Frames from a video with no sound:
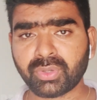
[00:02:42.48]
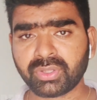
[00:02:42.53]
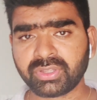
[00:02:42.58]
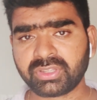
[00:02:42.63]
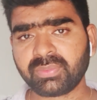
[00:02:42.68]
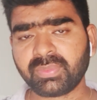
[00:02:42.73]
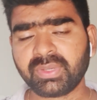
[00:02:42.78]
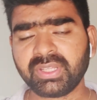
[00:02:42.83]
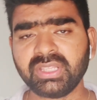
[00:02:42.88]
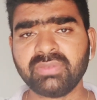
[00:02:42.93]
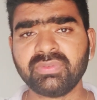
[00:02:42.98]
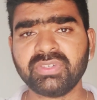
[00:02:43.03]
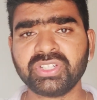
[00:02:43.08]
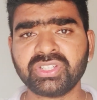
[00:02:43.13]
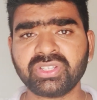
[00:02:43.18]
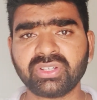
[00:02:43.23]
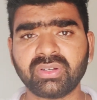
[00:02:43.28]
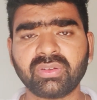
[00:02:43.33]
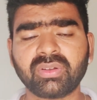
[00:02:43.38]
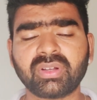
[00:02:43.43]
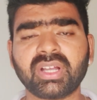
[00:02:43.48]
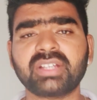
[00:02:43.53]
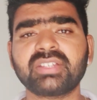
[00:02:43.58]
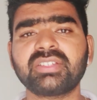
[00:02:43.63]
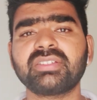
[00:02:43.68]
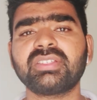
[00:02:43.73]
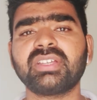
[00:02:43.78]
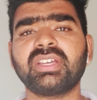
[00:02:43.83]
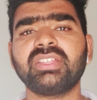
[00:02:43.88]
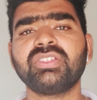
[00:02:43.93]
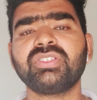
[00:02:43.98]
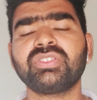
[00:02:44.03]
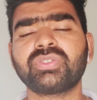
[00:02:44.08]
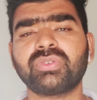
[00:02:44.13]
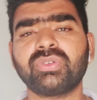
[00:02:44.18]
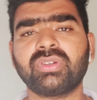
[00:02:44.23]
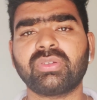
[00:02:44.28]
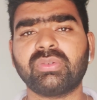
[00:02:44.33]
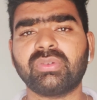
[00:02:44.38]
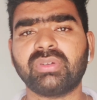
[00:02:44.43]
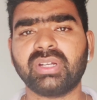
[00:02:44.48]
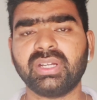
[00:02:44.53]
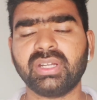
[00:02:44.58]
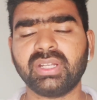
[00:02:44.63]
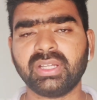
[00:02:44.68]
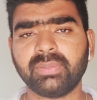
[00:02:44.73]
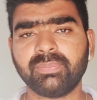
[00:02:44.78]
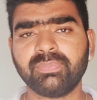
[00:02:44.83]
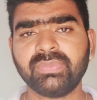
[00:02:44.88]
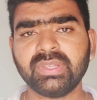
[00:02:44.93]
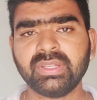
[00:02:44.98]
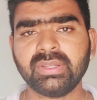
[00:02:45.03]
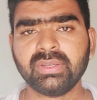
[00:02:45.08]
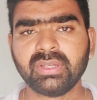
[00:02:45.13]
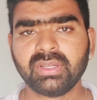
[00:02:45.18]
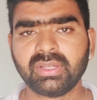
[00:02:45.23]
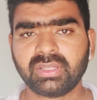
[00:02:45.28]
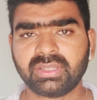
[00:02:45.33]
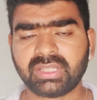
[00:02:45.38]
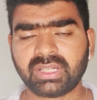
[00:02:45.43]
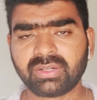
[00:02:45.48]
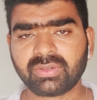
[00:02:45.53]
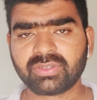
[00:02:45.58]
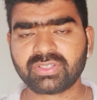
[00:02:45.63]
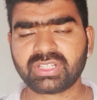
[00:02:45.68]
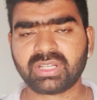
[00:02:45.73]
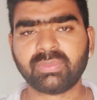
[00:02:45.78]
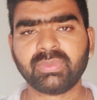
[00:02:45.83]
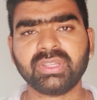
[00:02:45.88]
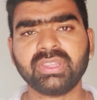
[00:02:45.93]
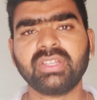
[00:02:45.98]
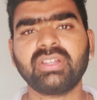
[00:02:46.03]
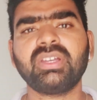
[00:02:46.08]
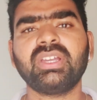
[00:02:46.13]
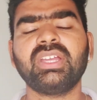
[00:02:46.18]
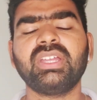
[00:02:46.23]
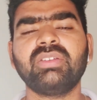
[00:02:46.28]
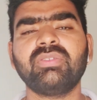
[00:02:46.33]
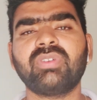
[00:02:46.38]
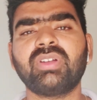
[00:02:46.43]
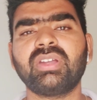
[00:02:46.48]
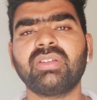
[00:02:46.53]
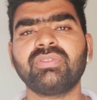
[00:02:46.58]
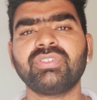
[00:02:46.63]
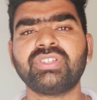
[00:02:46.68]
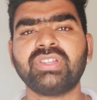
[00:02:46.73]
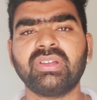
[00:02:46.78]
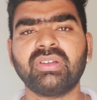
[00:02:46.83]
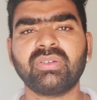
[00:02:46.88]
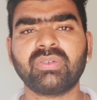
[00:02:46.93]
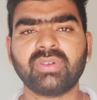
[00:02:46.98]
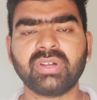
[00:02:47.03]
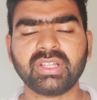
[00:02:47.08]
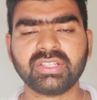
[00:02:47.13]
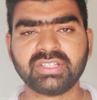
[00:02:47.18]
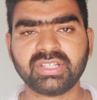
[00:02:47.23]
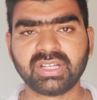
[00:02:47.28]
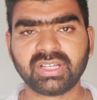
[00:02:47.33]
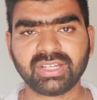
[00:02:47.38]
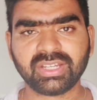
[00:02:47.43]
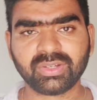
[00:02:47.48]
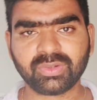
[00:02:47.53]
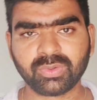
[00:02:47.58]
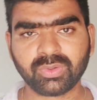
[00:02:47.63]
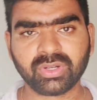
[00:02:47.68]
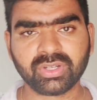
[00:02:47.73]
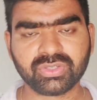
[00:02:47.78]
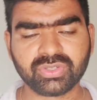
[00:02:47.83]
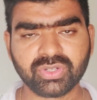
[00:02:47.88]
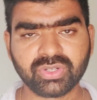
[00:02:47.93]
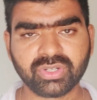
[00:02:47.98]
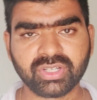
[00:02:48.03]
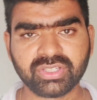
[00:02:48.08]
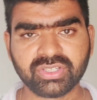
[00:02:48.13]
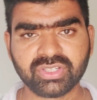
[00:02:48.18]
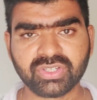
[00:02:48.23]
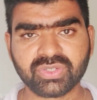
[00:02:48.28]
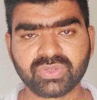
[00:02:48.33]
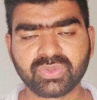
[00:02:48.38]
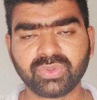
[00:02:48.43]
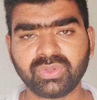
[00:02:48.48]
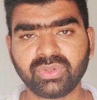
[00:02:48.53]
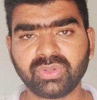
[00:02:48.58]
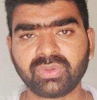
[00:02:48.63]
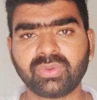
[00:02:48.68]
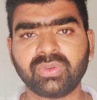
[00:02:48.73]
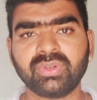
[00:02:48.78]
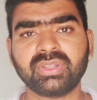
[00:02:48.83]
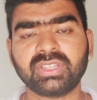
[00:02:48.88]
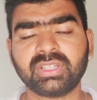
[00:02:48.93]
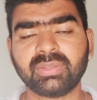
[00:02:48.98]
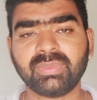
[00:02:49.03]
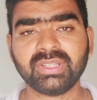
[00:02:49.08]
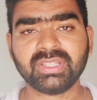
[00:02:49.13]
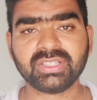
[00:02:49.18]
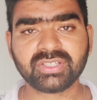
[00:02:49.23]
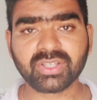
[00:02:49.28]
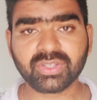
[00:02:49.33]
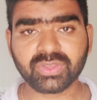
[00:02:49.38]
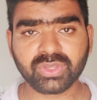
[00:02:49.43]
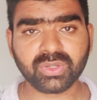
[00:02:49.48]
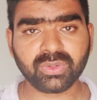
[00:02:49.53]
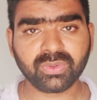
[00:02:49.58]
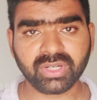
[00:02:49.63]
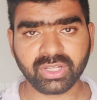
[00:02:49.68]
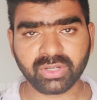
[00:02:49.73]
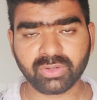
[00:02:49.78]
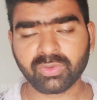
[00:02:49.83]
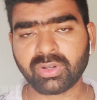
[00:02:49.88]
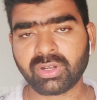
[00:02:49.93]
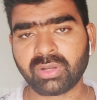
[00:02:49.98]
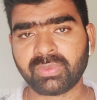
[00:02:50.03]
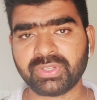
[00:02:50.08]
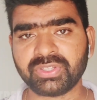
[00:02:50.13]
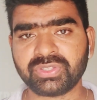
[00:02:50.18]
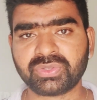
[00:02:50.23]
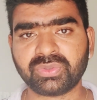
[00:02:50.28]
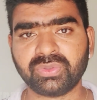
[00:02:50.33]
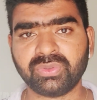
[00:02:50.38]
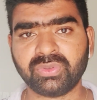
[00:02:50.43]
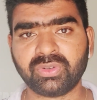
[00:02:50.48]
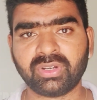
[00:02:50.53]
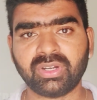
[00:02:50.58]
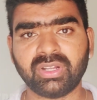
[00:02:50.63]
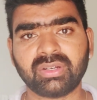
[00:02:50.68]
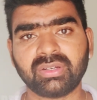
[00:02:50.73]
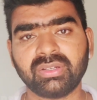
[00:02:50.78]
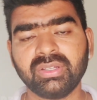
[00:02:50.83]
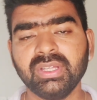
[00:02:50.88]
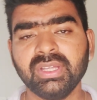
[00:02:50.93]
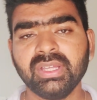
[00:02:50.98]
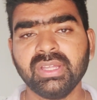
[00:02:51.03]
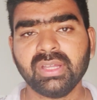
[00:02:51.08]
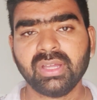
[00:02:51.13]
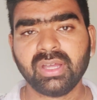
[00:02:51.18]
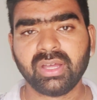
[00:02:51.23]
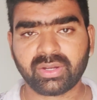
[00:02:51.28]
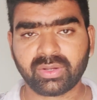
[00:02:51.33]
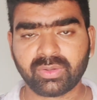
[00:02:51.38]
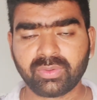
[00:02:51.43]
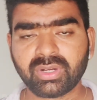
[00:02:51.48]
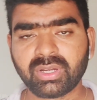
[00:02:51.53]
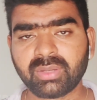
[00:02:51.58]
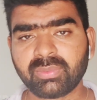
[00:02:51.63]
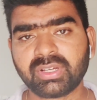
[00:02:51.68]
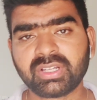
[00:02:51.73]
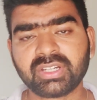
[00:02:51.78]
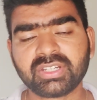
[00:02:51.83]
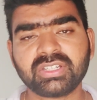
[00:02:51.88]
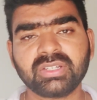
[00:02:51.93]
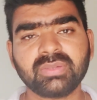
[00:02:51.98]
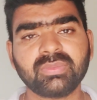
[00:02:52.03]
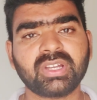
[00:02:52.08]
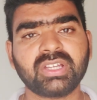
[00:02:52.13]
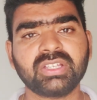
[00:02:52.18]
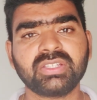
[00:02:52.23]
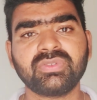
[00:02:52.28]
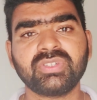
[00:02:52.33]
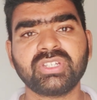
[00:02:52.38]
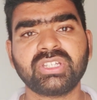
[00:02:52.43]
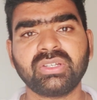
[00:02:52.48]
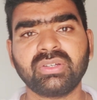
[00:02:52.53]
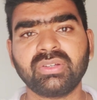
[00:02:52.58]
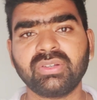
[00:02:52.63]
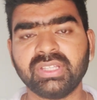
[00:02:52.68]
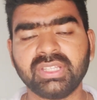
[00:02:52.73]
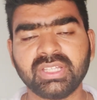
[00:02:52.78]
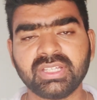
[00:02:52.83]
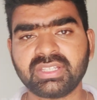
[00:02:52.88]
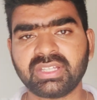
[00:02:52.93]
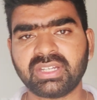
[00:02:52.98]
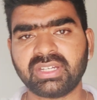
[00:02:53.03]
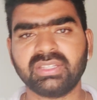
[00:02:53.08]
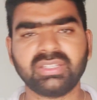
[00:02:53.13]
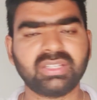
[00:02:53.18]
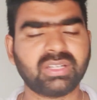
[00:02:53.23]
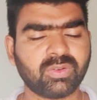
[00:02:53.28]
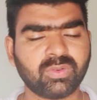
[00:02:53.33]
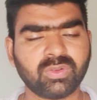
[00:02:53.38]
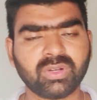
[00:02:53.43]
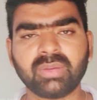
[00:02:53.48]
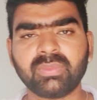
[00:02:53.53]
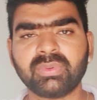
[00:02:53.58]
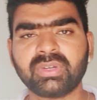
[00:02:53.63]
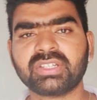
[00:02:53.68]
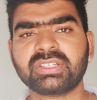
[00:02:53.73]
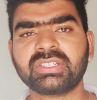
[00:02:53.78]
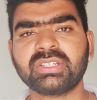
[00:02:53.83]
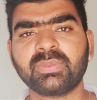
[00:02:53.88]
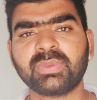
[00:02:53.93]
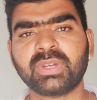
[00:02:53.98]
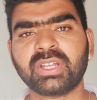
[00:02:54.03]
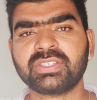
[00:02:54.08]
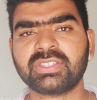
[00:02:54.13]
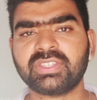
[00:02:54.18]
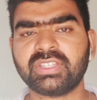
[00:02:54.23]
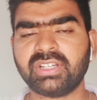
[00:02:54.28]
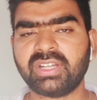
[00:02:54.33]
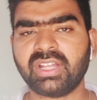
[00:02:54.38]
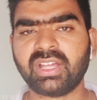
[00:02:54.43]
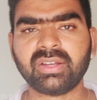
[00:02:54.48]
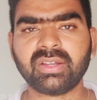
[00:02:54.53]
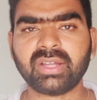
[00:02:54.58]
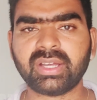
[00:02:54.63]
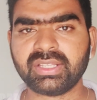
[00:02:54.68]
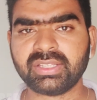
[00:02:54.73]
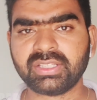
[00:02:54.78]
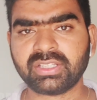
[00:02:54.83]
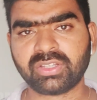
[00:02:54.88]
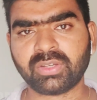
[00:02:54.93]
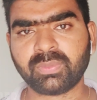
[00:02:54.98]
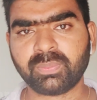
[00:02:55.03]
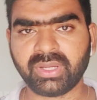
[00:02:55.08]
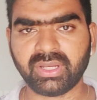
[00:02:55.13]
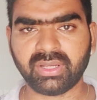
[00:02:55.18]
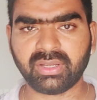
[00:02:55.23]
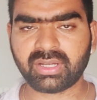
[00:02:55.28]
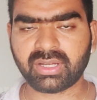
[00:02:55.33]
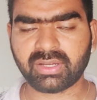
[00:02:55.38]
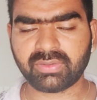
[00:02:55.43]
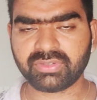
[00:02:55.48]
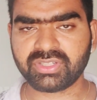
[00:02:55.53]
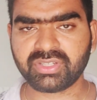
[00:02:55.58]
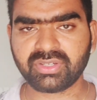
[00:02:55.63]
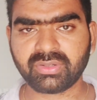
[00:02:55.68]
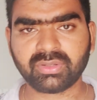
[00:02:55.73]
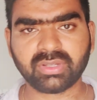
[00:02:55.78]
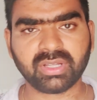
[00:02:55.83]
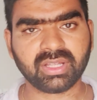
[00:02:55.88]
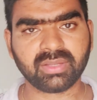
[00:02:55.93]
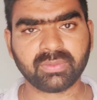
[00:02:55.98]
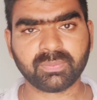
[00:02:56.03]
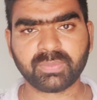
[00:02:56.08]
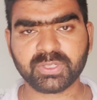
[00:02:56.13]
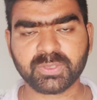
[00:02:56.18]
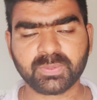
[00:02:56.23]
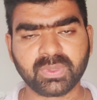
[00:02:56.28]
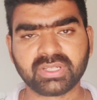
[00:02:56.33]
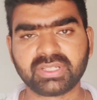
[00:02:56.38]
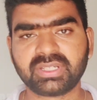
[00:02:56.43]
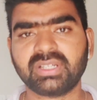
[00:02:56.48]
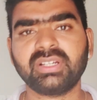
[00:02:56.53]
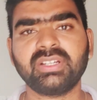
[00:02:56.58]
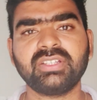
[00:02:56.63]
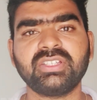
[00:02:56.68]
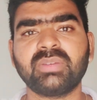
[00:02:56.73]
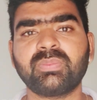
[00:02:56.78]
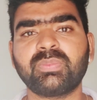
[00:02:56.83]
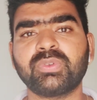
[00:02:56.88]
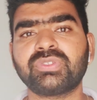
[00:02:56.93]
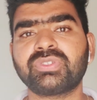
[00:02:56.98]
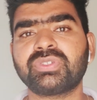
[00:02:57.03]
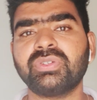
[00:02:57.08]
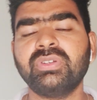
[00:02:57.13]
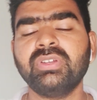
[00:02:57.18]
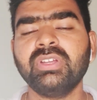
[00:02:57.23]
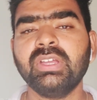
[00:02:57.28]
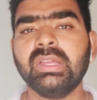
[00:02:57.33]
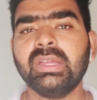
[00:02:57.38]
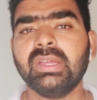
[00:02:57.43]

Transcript: కొంతమంది విషయంలో కక్ష సాధించుకోవడం అంటే తనకు సంబంధం లేని వాళ్ళ విషయంలో కూడా జగన్ ఎక్కువగా జోక్యం చేసుకుంటూ కొంతమంది శత్రువులను ఎక్కువగా పెంచుకుంటున్నారు రఘురామకృష్ణంరాజు విషయంలో ఇదే జరిగింది రఘురామకృష్ణంరాజు తిట్టారు ఆయన తప్పే ఆ విషయం స్పష్టంగా చెప్పొచ్చు